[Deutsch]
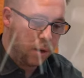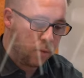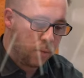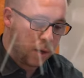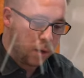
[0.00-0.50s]

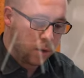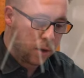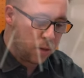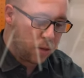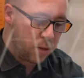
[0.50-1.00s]
akustische
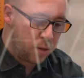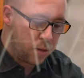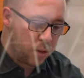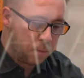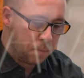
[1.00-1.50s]
Empfinden
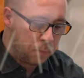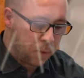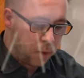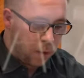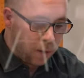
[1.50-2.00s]
ist sehr
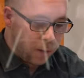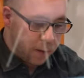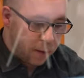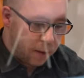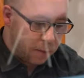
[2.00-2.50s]

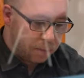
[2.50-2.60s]
unterschiedlich.